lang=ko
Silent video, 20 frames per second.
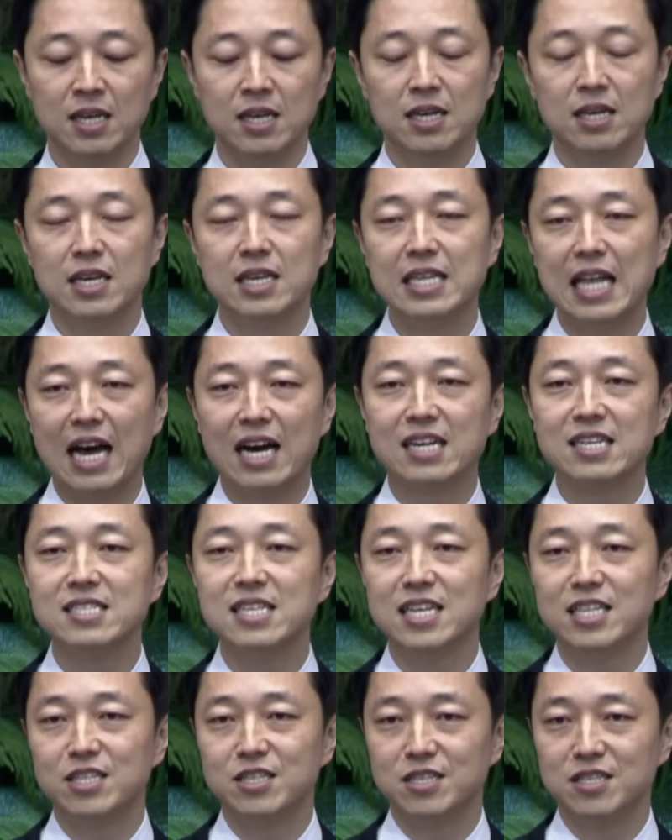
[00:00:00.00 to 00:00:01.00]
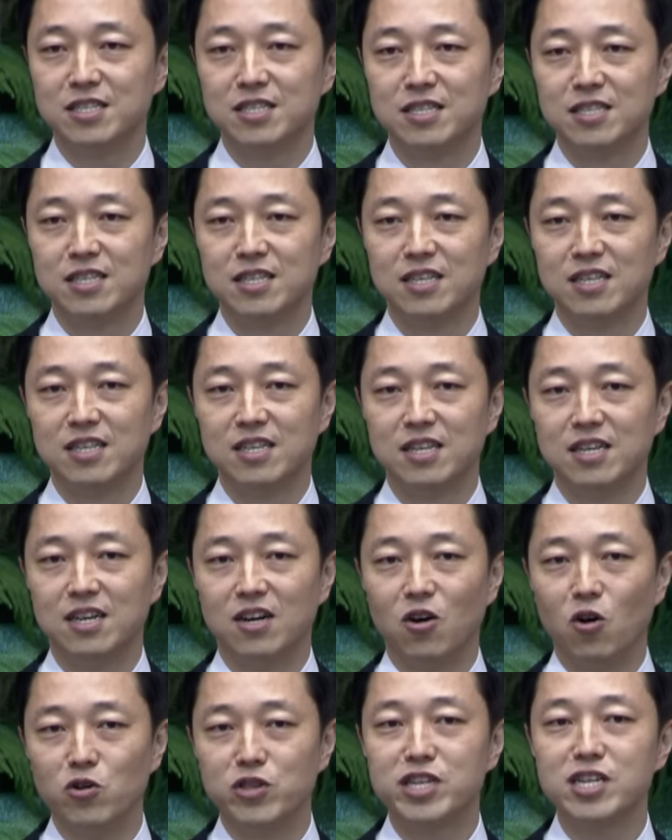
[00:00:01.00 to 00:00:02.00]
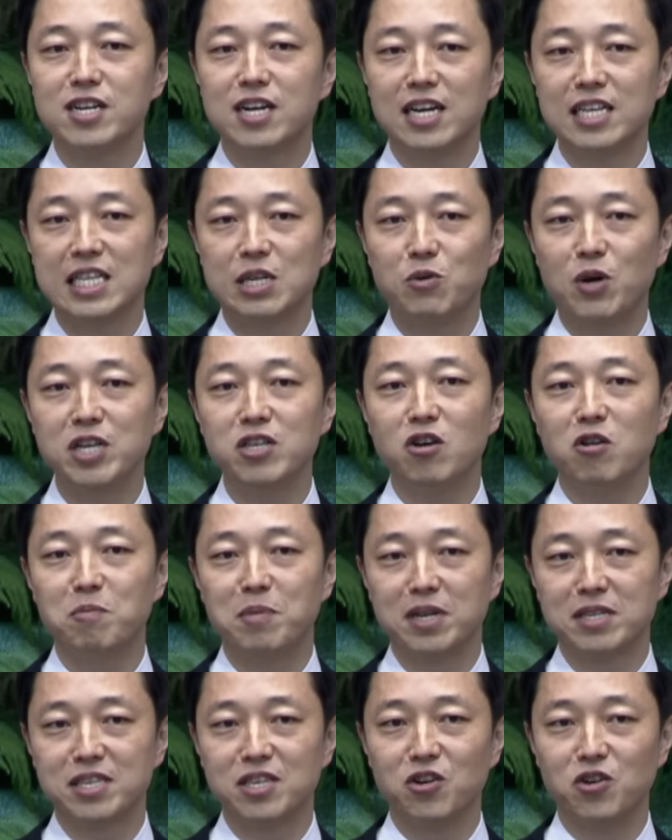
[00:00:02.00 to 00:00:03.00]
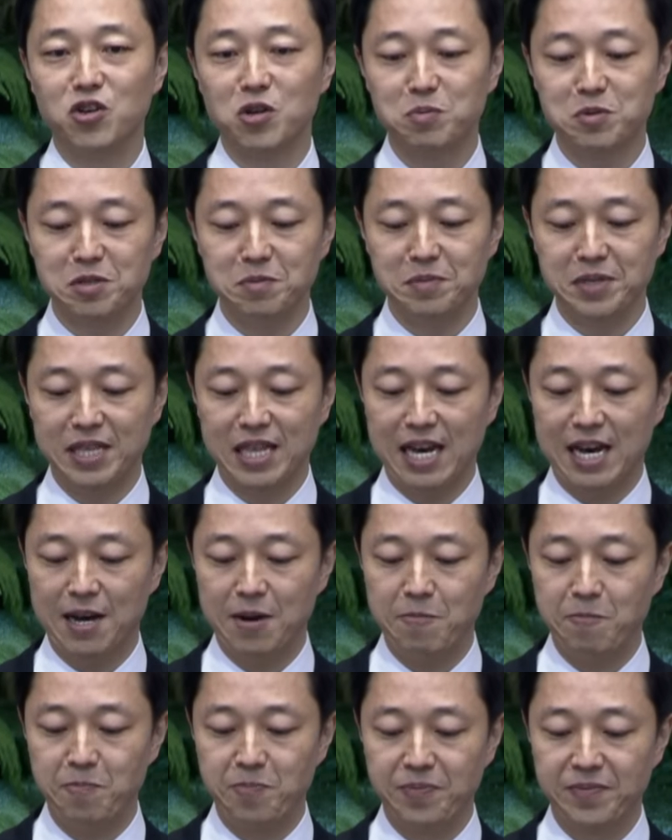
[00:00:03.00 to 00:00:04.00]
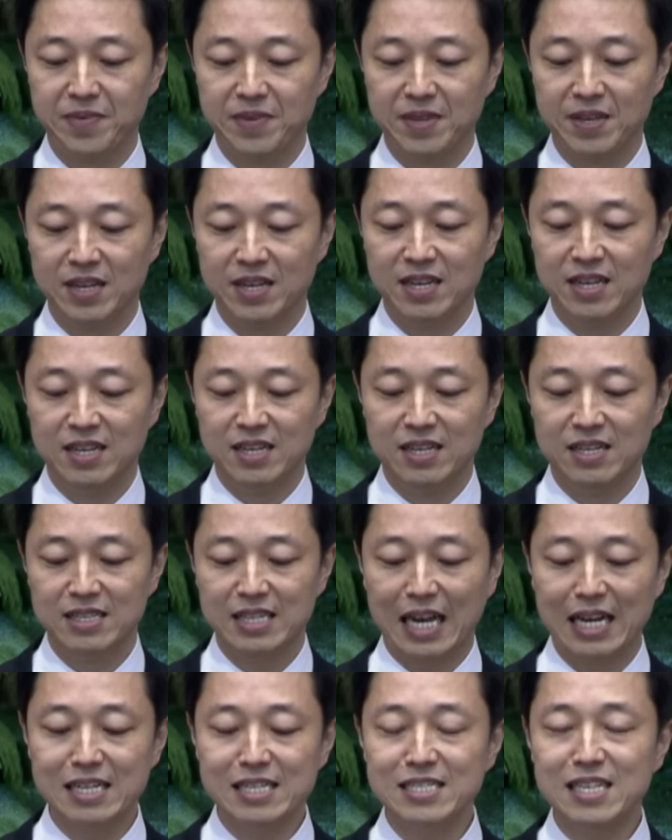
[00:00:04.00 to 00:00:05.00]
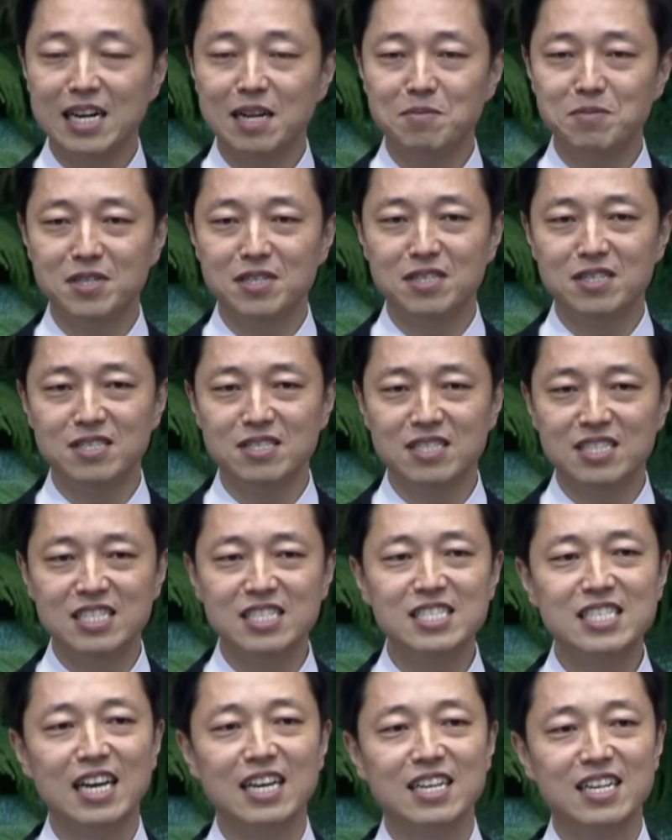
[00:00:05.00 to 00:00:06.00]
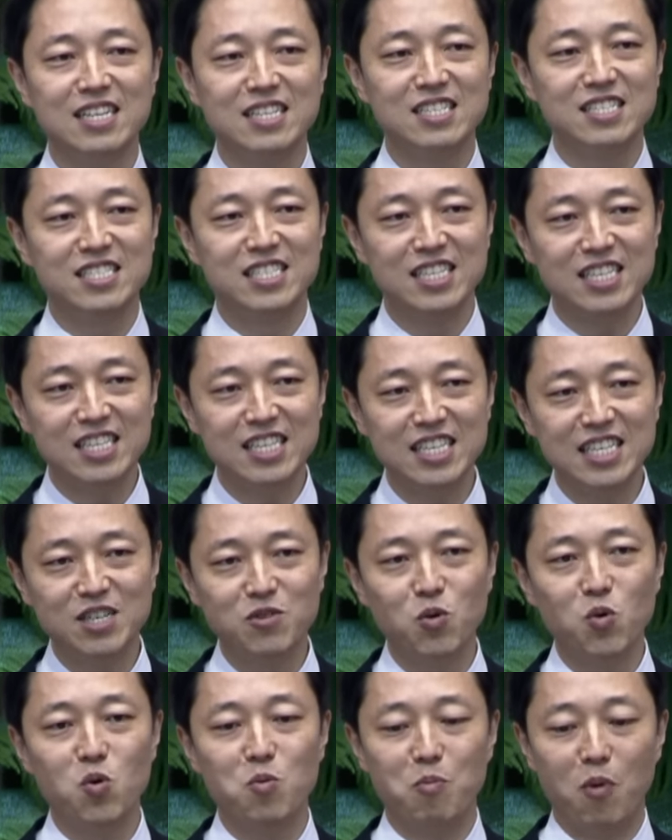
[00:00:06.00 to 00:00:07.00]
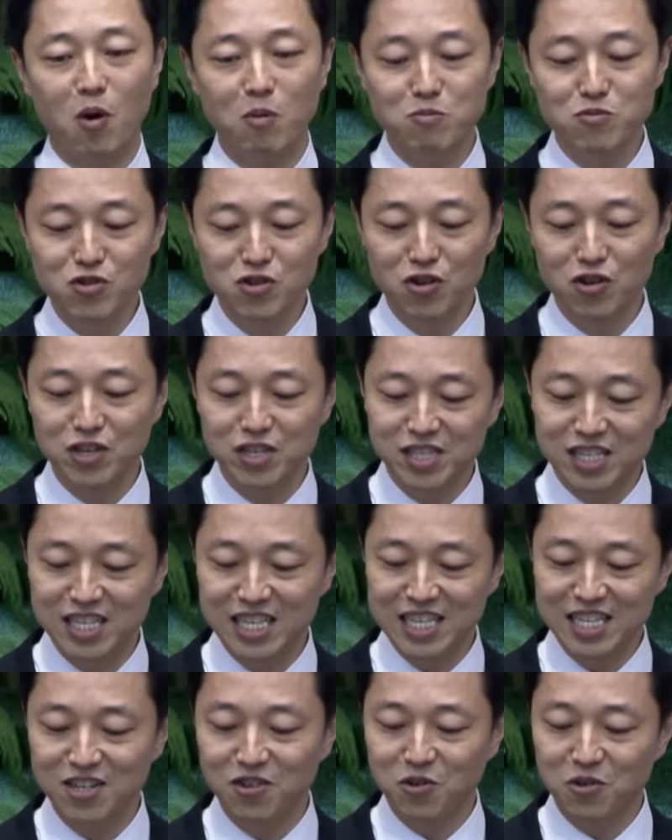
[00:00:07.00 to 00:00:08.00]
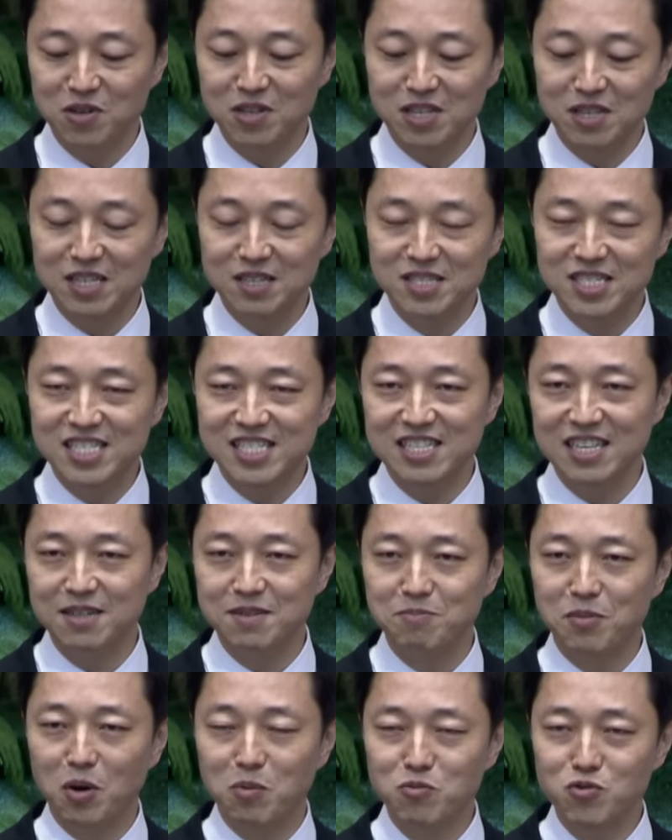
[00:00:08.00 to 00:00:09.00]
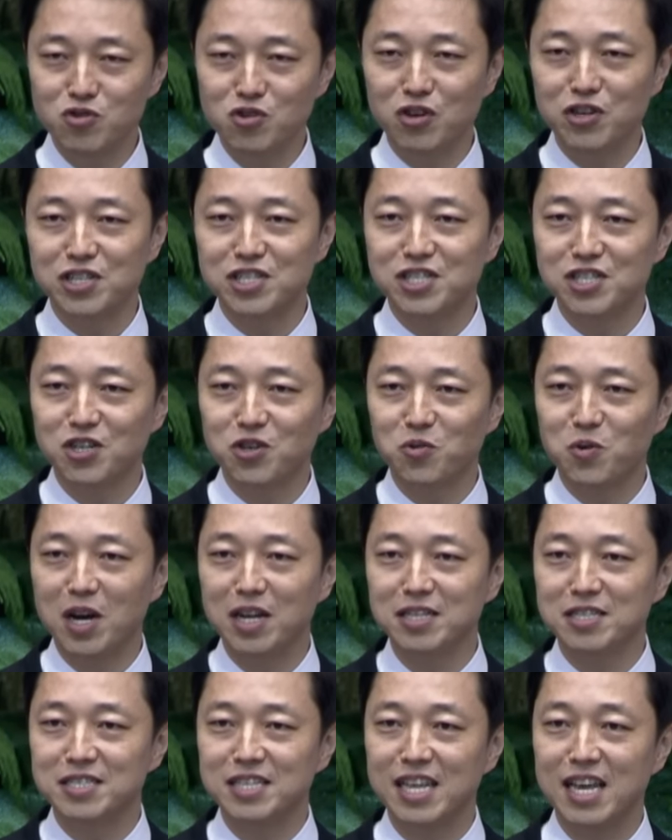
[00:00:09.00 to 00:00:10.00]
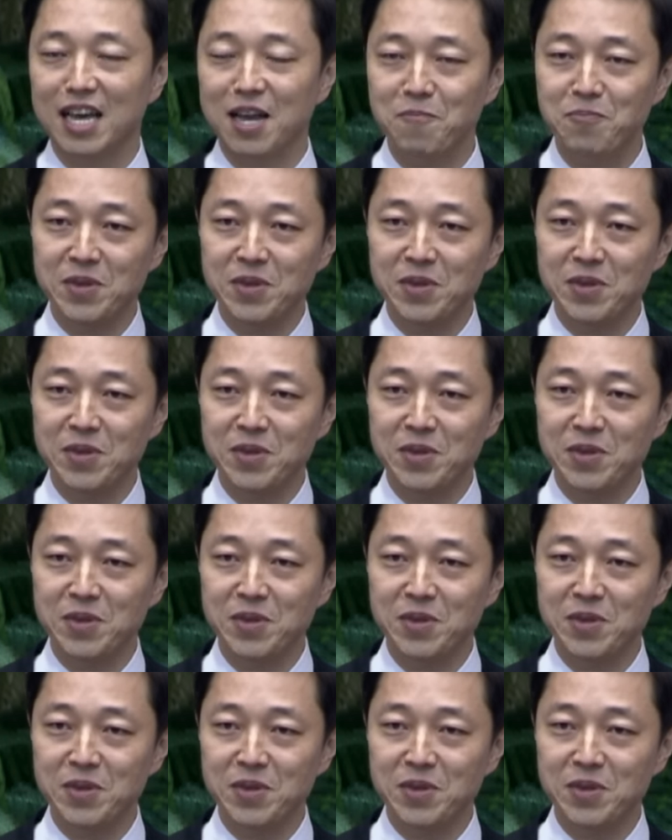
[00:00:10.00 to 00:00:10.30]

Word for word: 이 나그네는 어딜 가나 환영받기 어렵습니다. 다른 사람들은 그 자리를 지키고 머물러 있기로 머물러 있으려고 하는데